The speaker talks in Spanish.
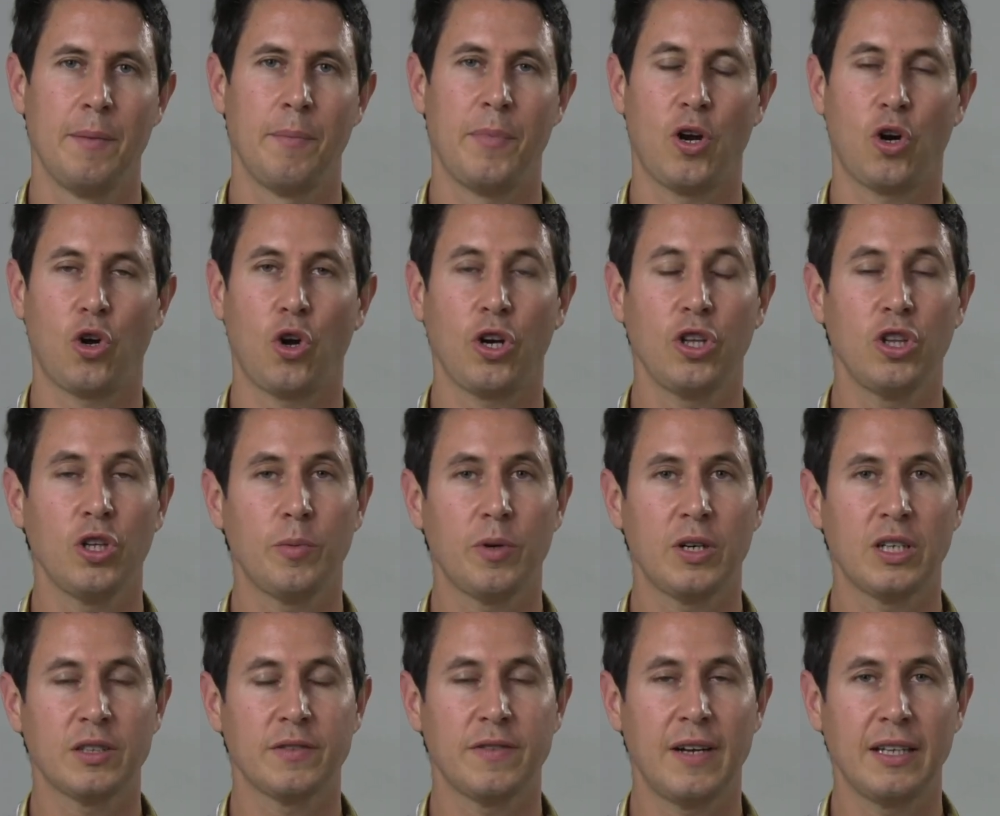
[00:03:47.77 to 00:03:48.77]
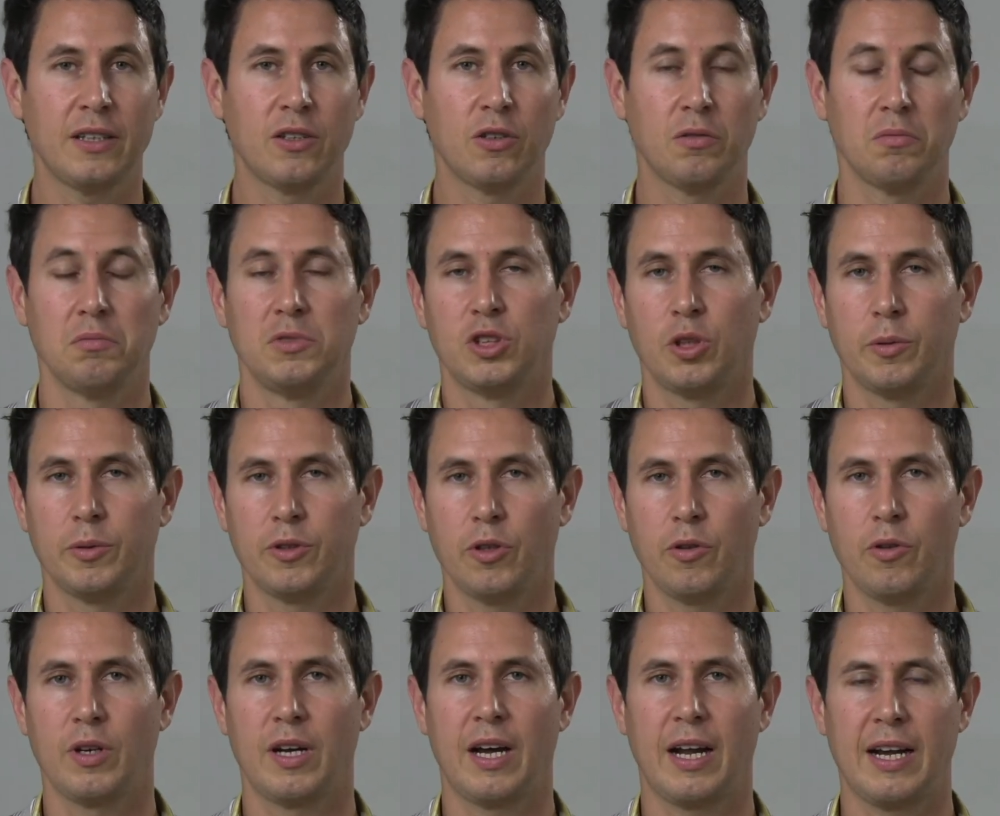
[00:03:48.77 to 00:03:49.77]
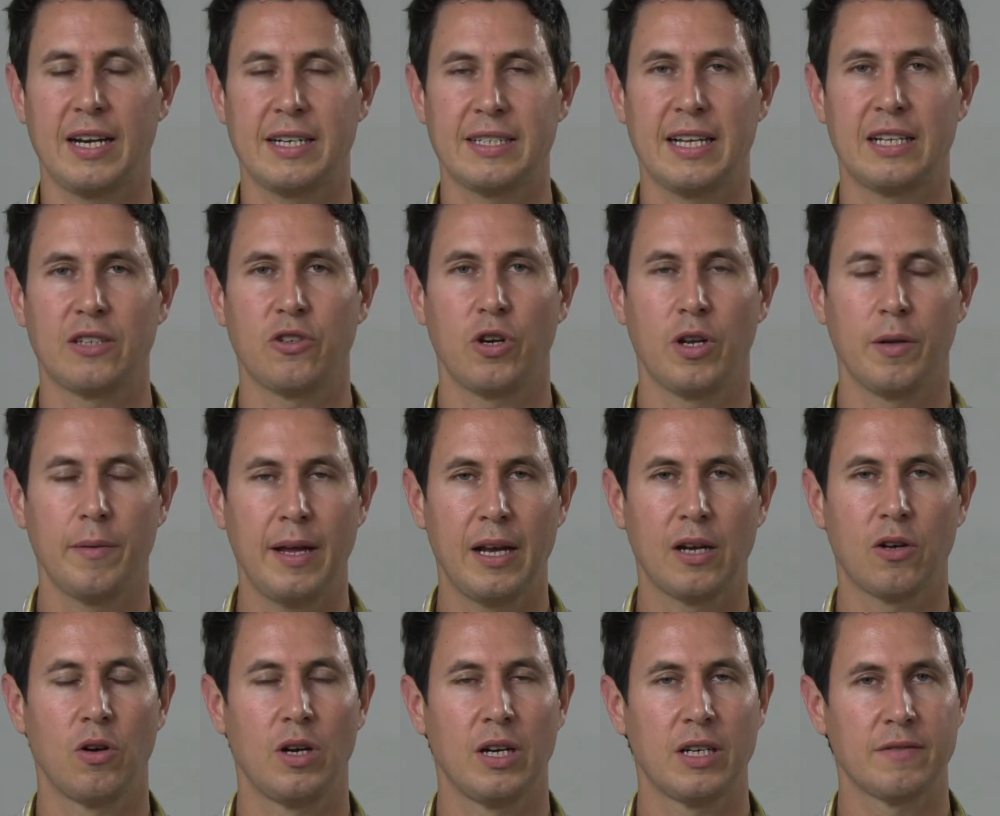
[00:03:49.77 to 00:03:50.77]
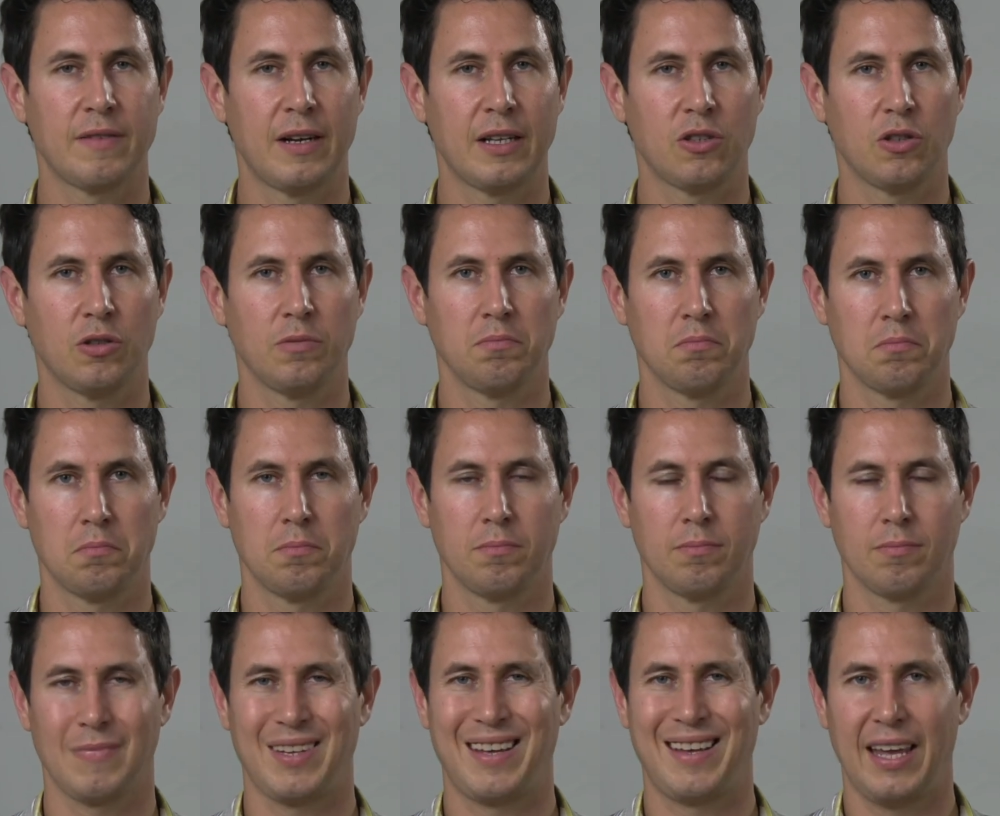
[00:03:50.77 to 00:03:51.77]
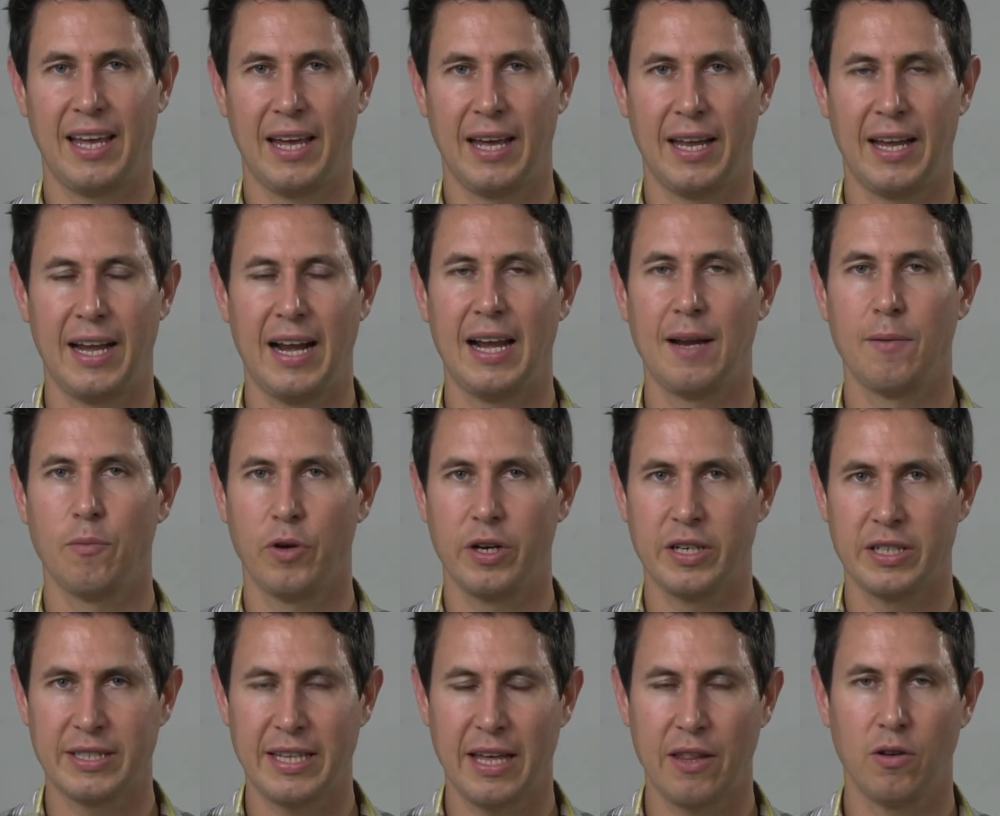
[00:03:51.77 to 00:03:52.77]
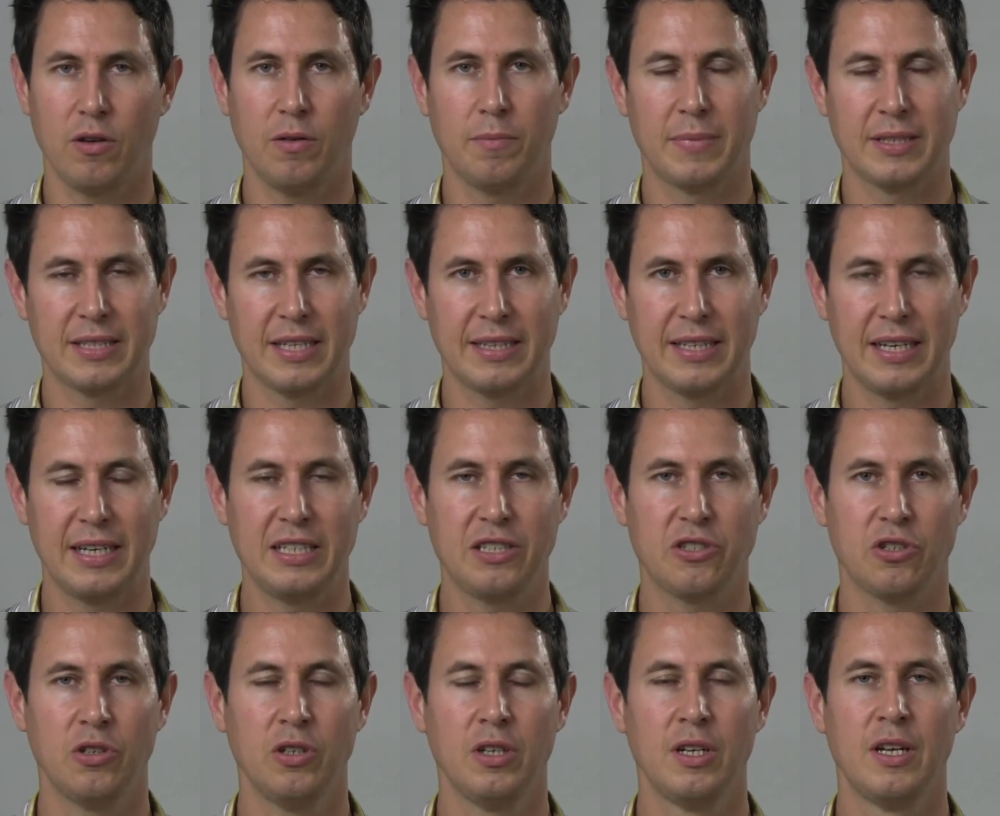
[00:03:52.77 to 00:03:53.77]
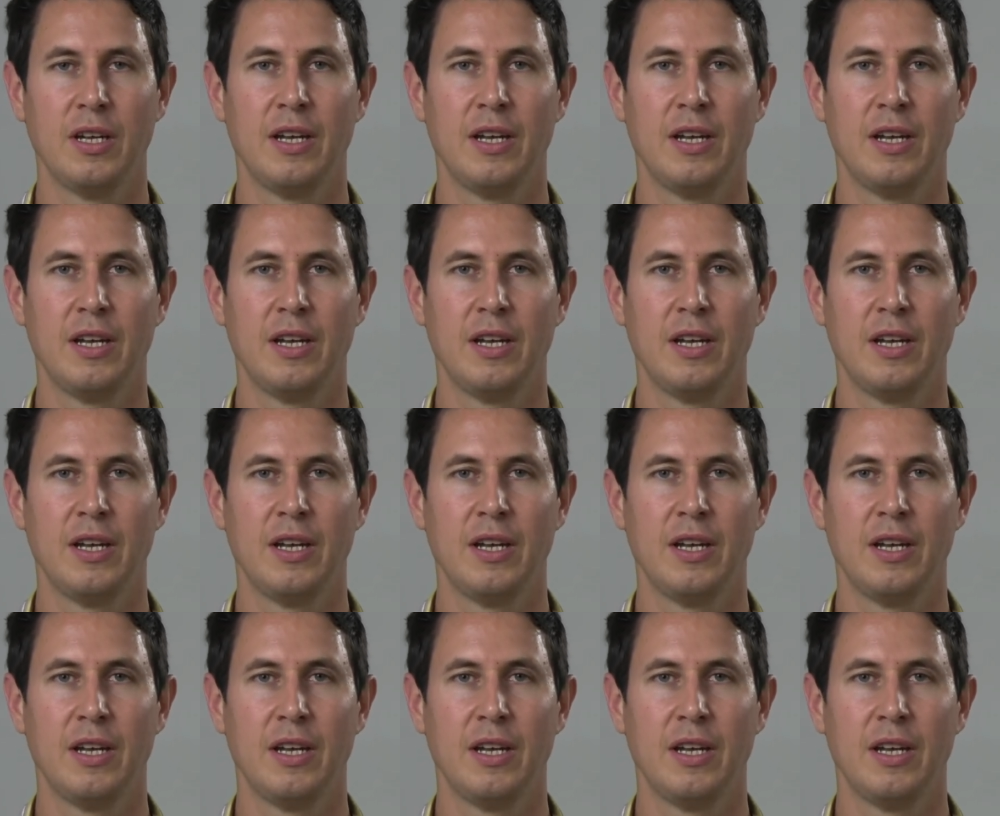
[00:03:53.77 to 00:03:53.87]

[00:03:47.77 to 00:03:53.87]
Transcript: pero corriendo por asfalto, y sobre todo en carreras de alto nivel, con el asfalto en general en buen estado, bastante liso,